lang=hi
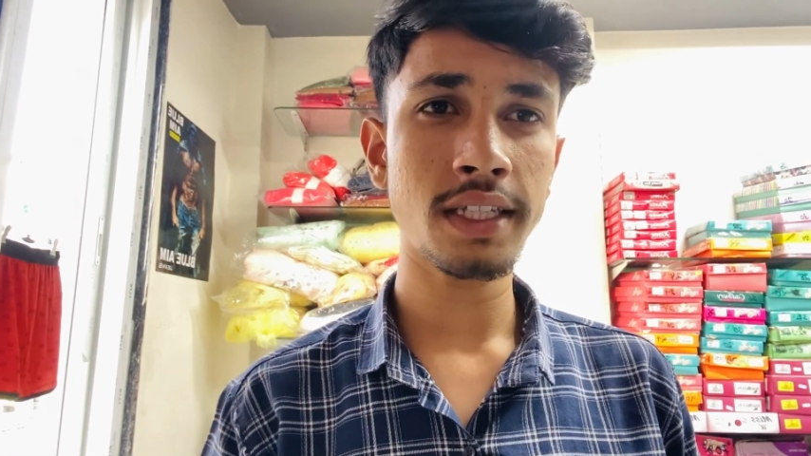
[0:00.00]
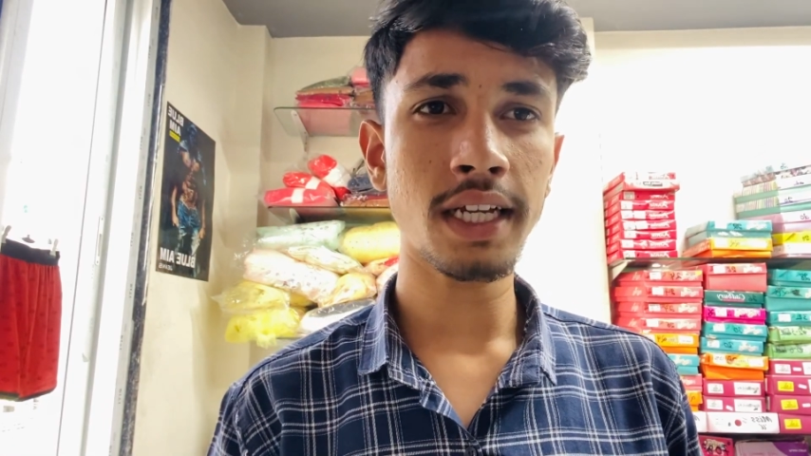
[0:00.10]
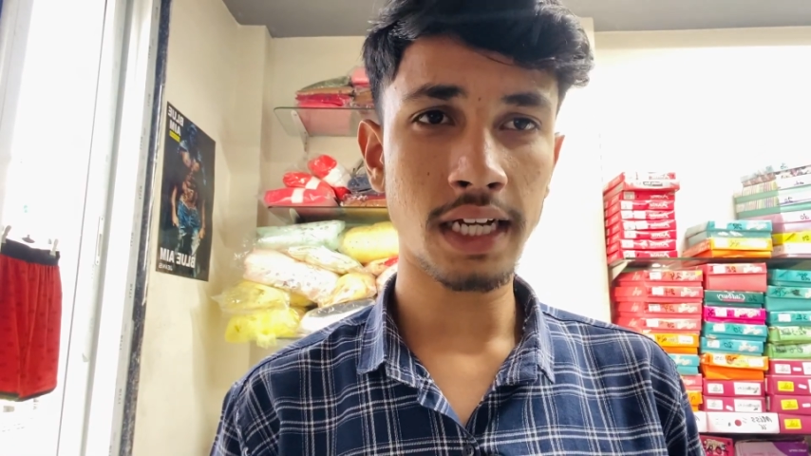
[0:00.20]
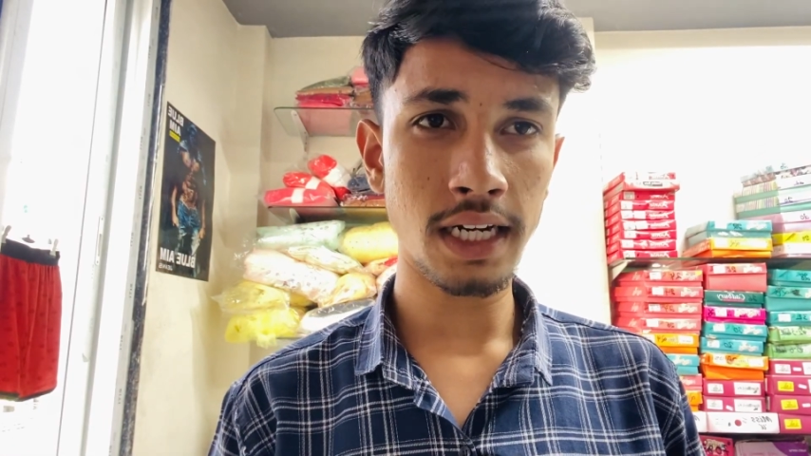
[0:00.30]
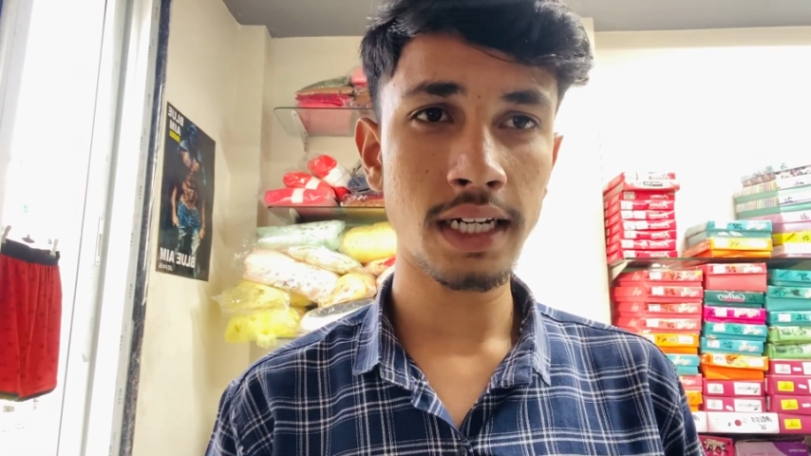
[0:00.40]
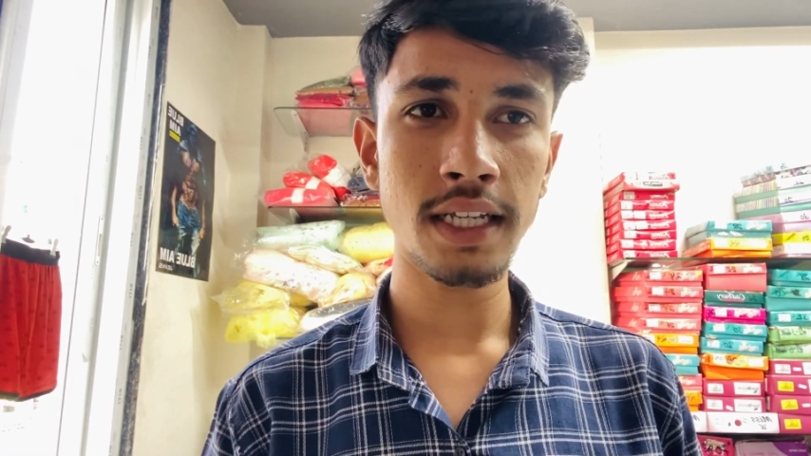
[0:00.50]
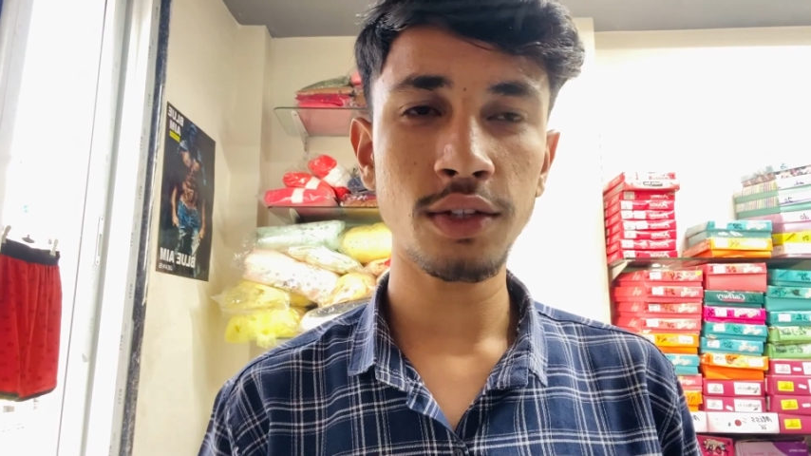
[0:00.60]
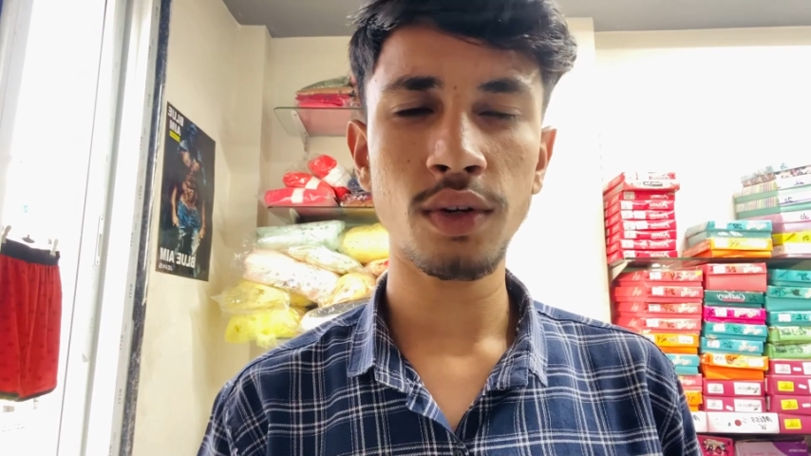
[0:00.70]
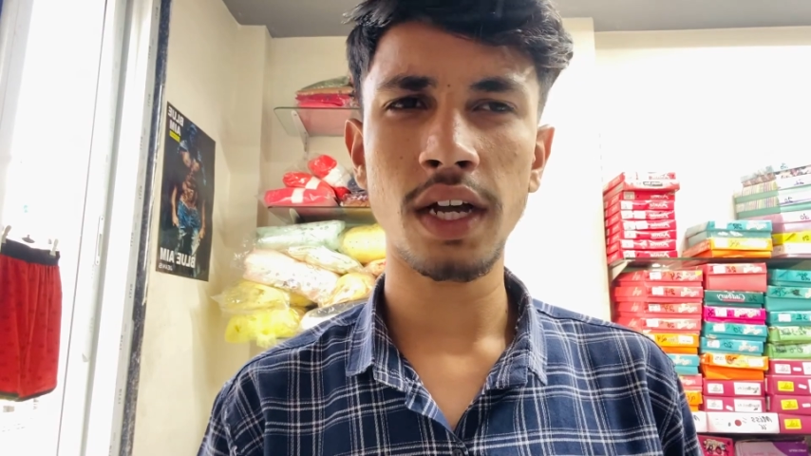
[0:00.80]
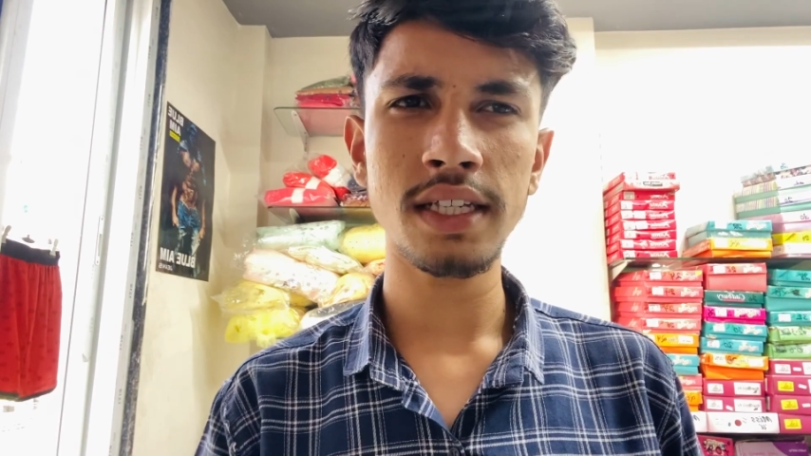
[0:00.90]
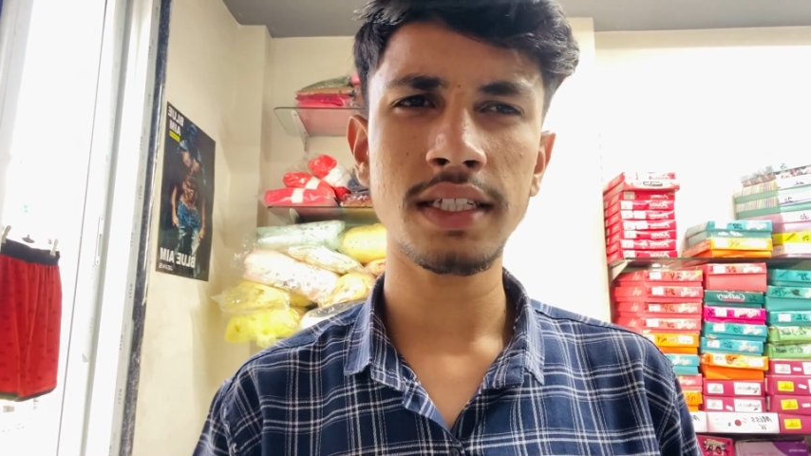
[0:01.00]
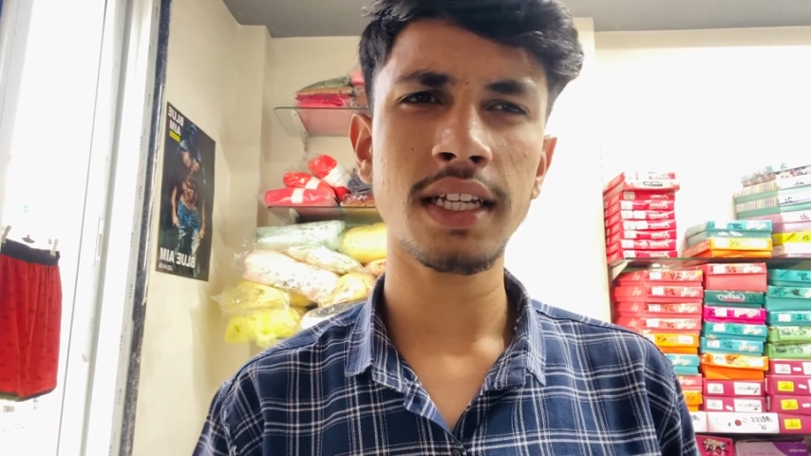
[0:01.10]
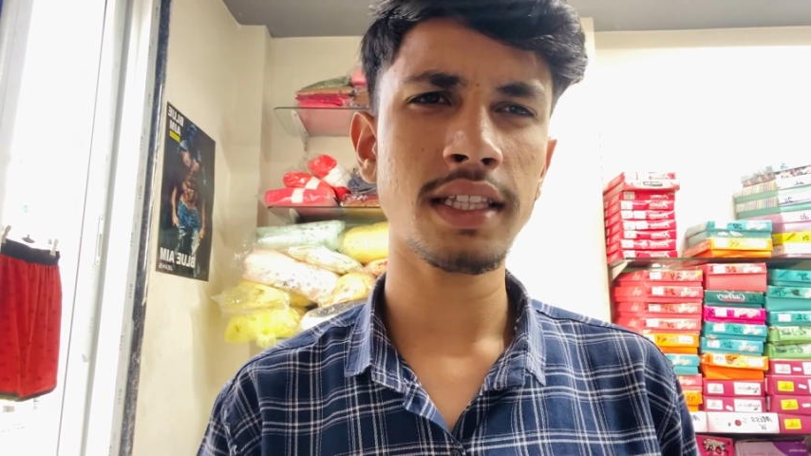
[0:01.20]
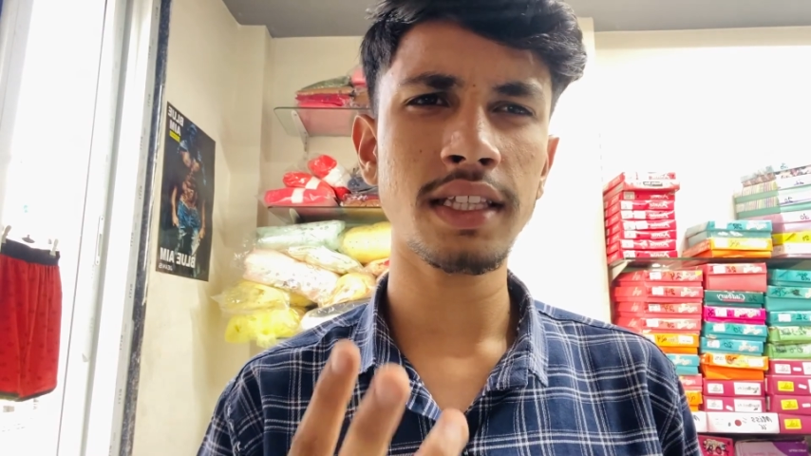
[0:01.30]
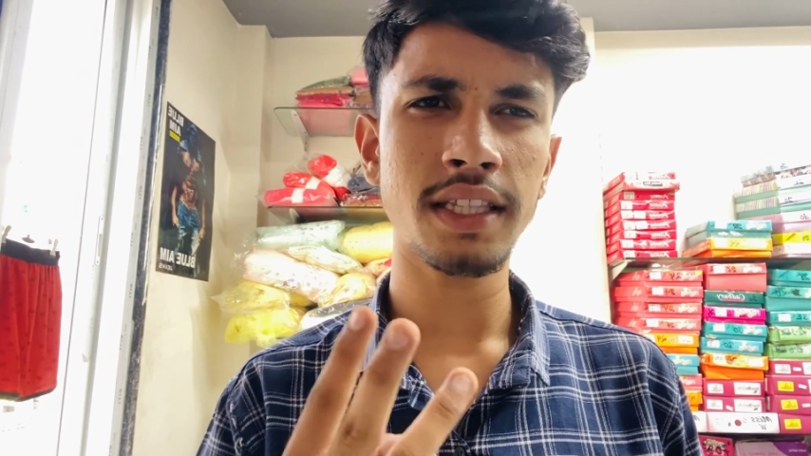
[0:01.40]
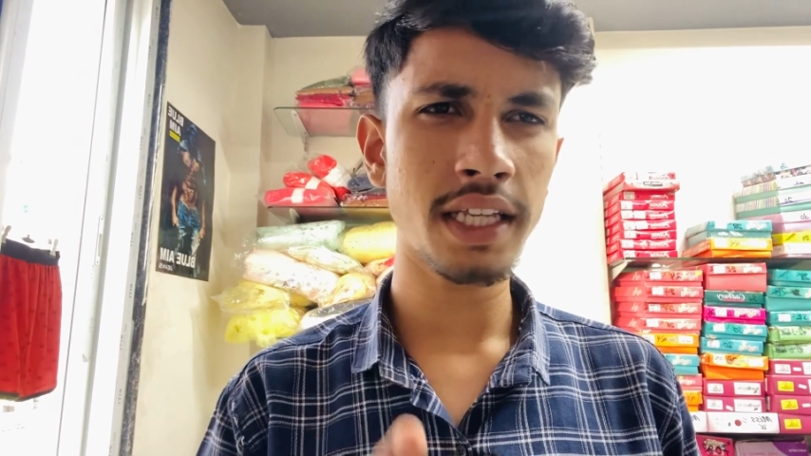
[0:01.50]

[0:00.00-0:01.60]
के कलर की तो गाइज इसके अंदर